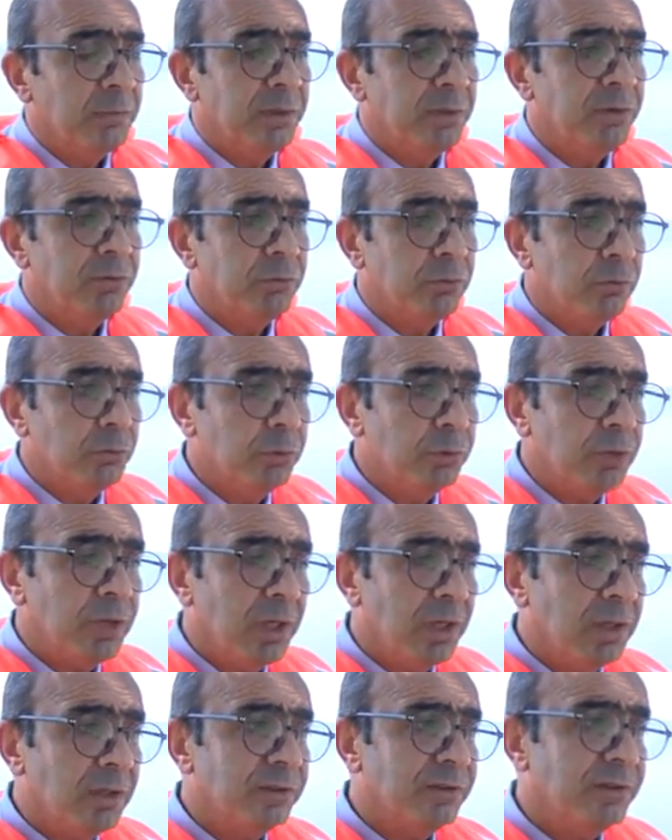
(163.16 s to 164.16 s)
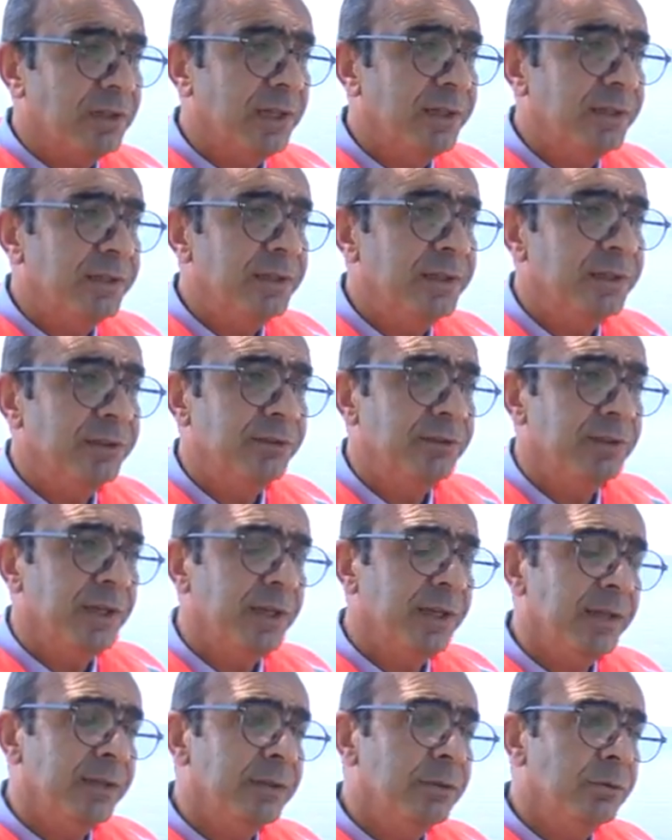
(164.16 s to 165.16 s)
Biz numune alırken
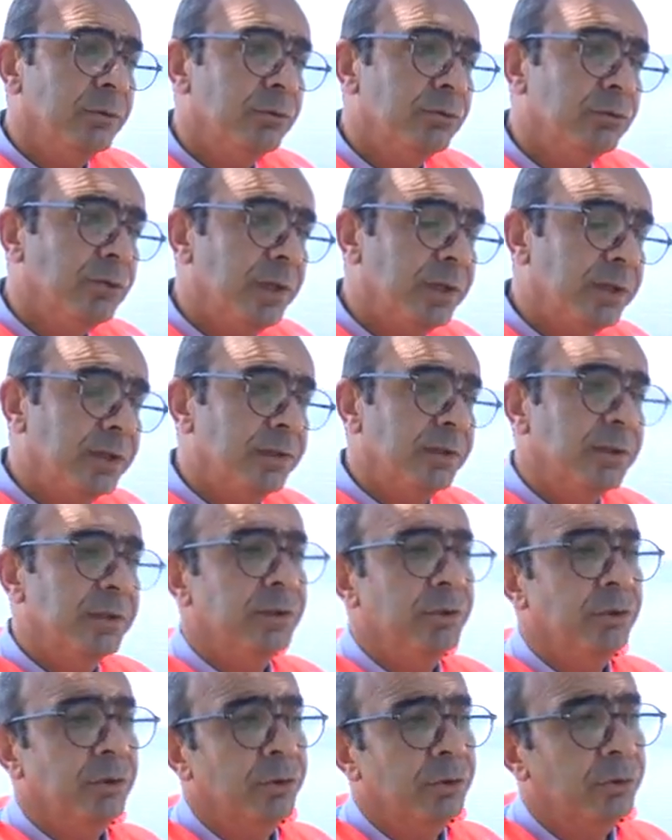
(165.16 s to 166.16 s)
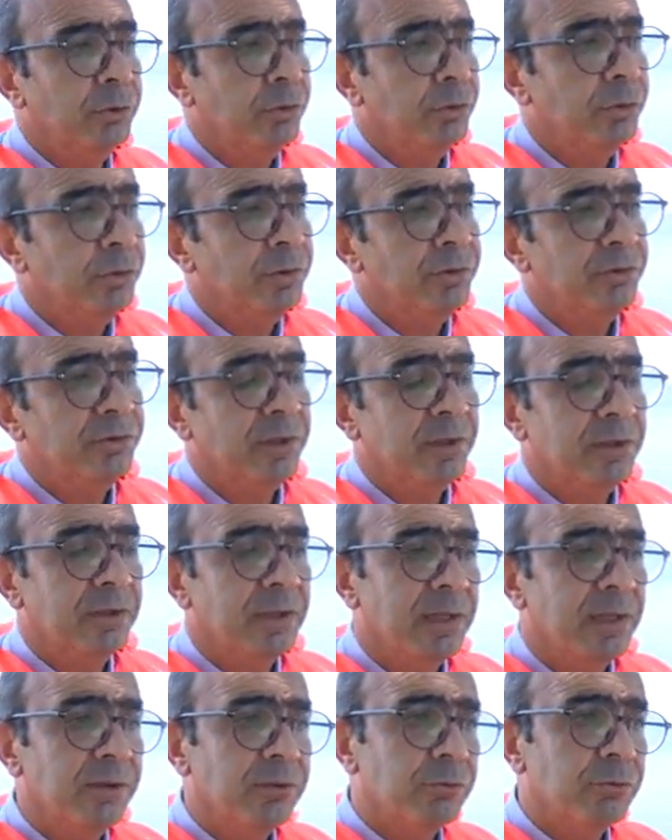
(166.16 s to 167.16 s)
işte rüzgarın yönü, işte
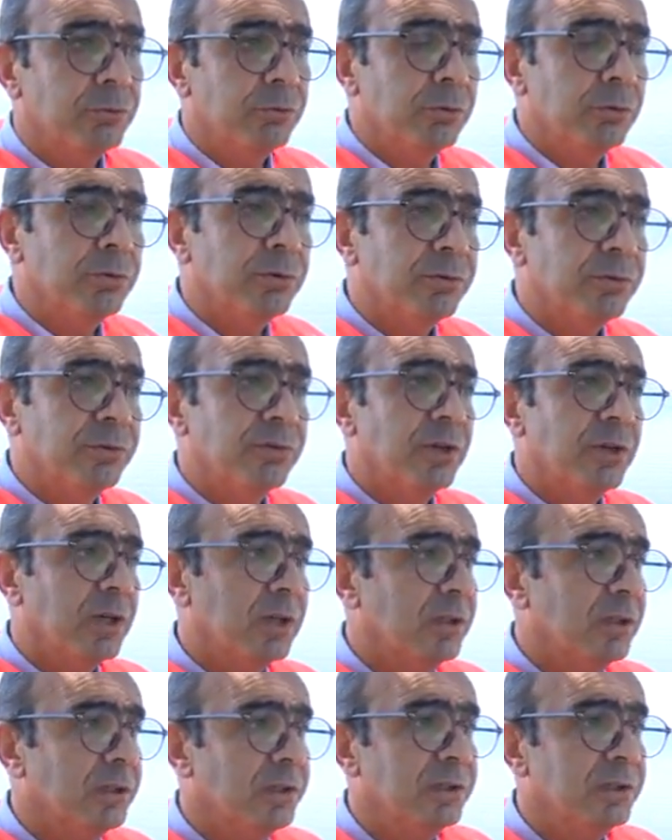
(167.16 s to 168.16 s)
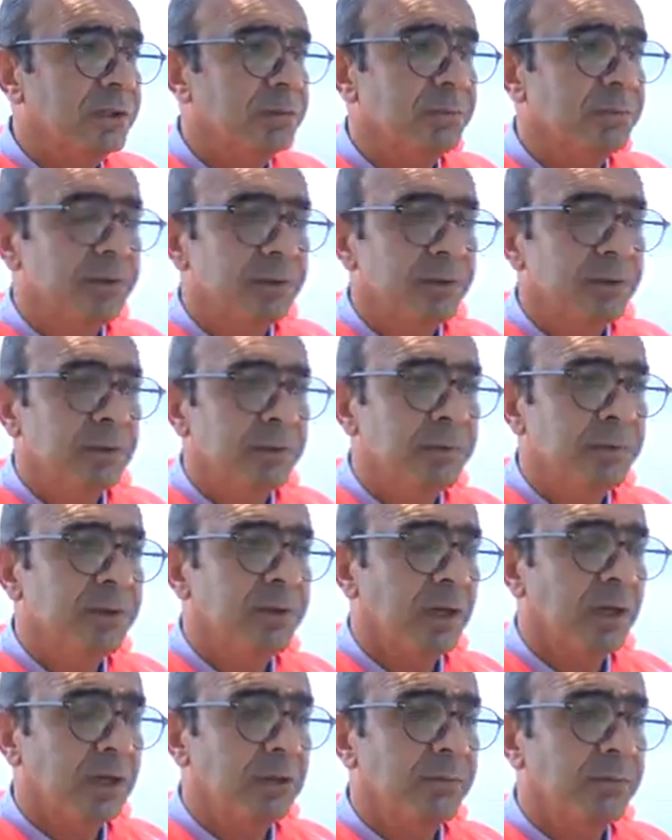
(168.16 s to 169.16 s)
deniz suyunun sıcaklığı gibi e, bir
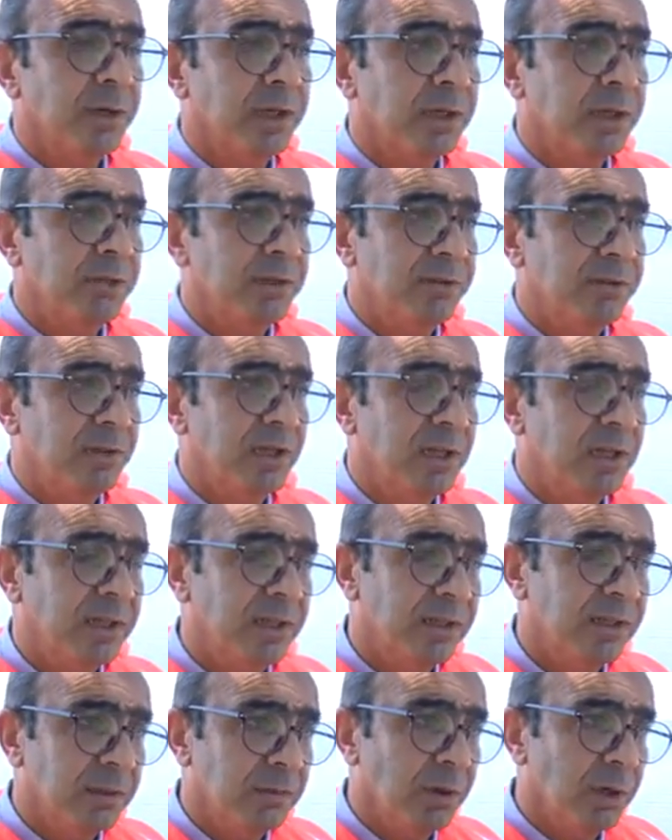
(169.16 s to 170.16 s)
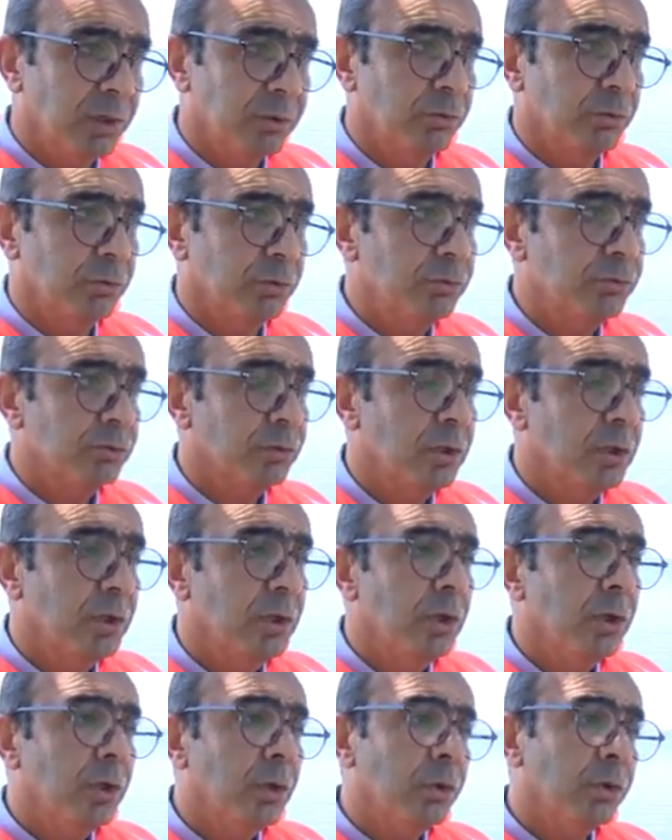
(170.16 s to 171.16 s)
takım parametrelere de bakıyoruz.
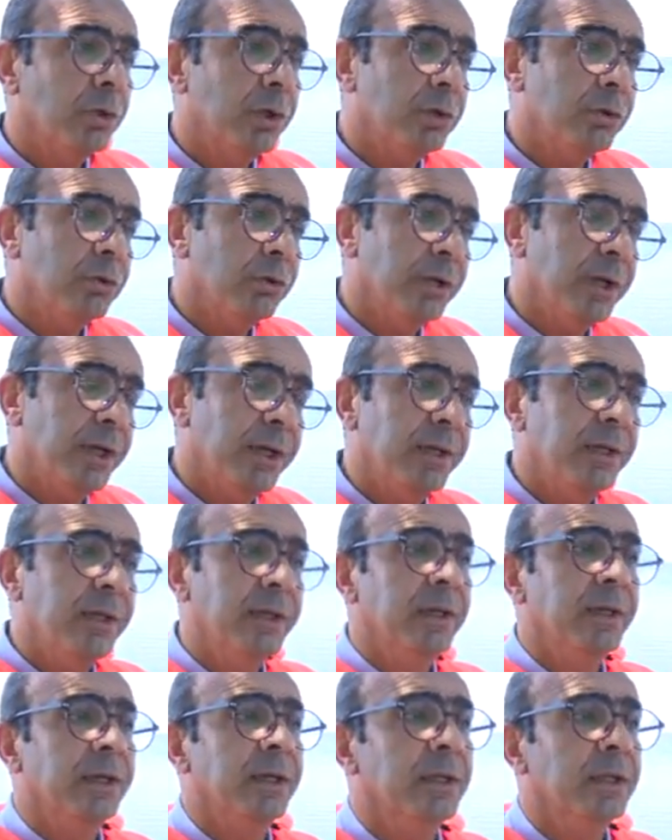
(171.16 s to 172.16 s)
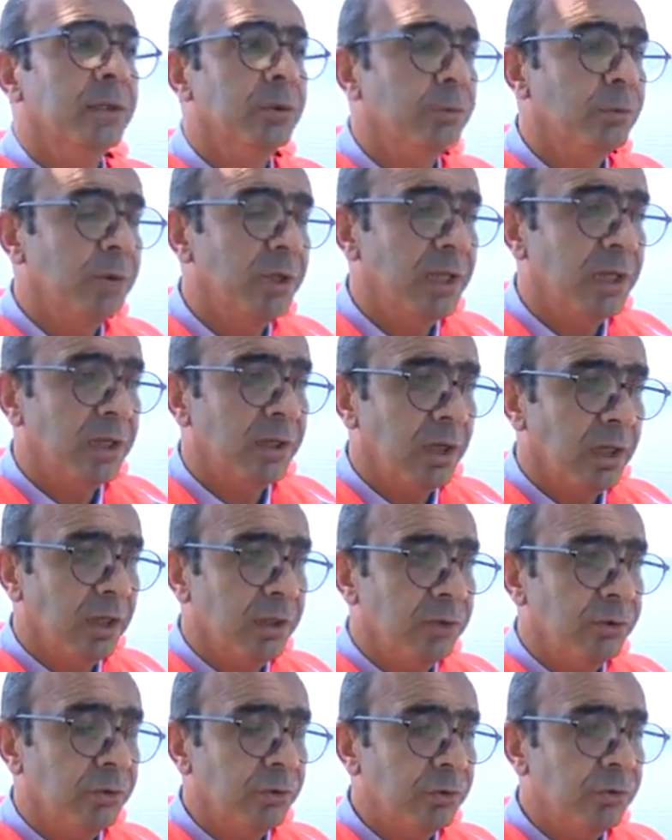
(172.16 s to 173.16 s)
Ona göre numuneler
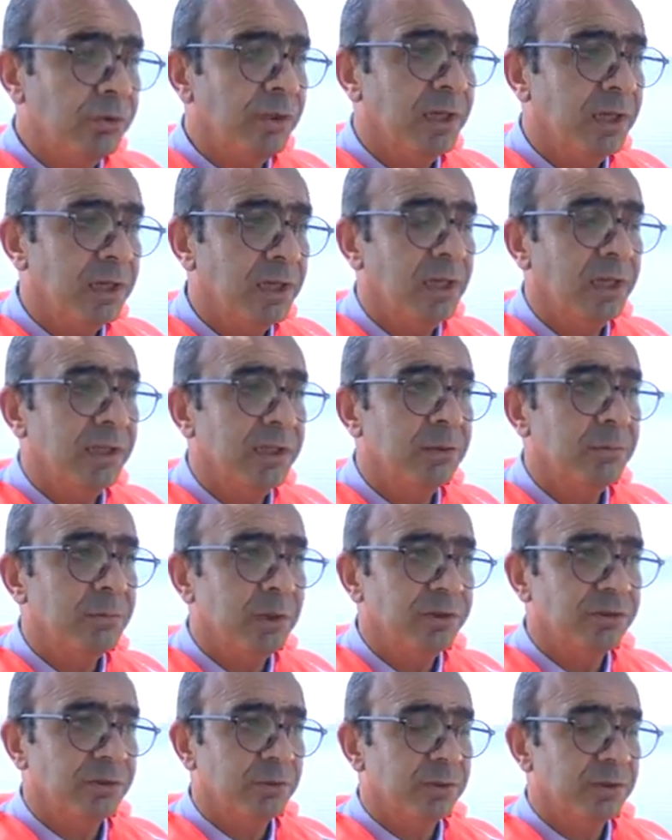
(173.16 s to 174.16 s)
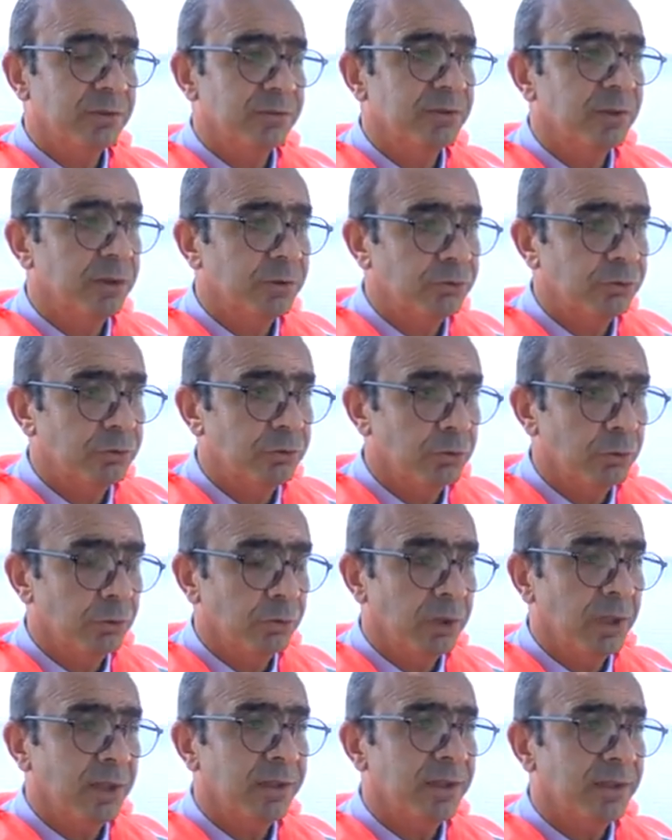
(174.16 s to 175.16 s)
alınıyor. Değerlendirme aşamasında çünkü
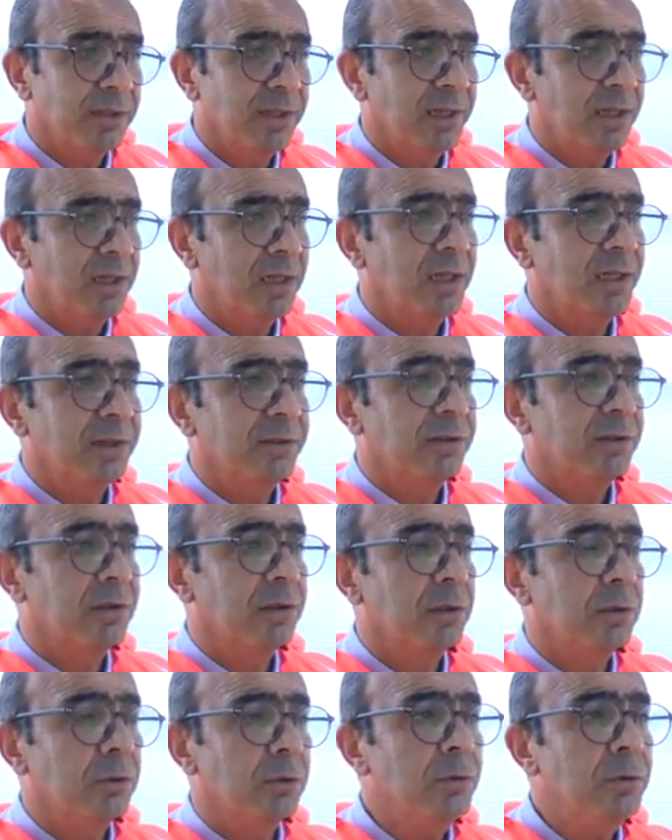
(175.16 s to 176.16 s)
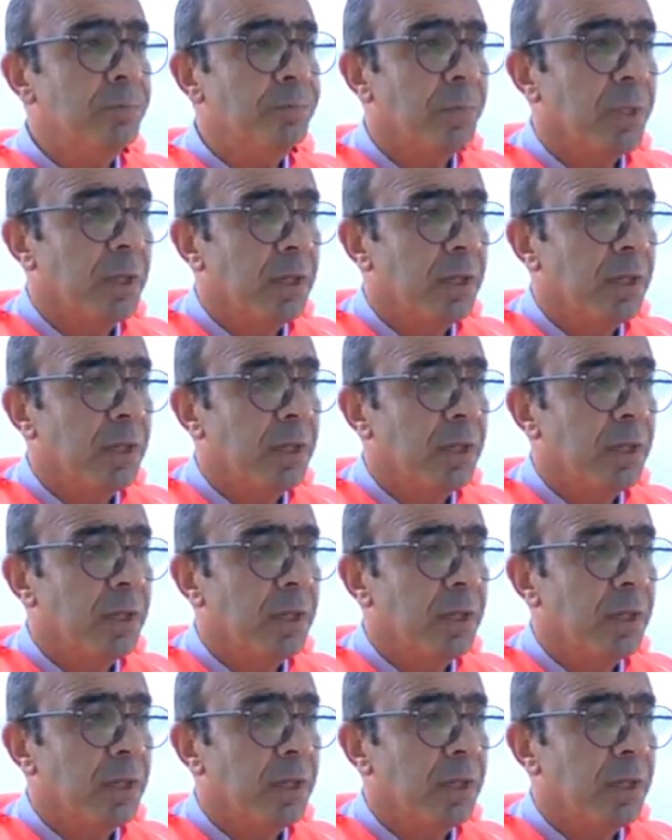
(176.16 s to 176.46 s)
onlar da değerlendiriliyor.